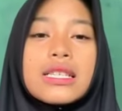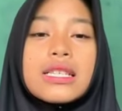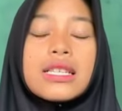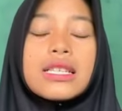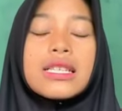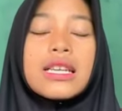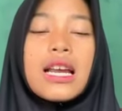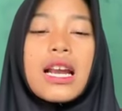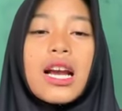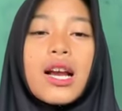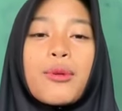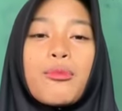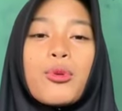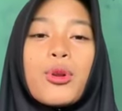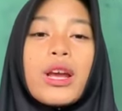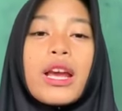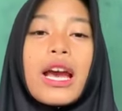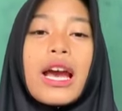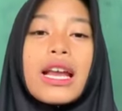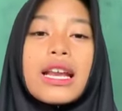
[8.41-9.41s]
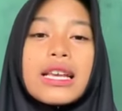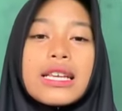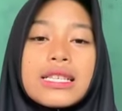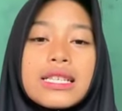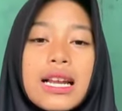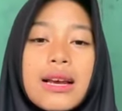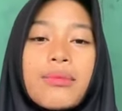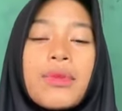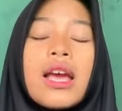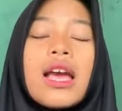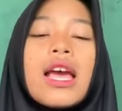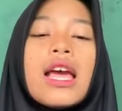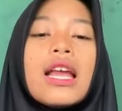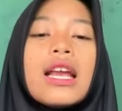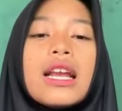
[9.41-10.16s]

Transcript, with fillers: sejarah kebudayaan Islam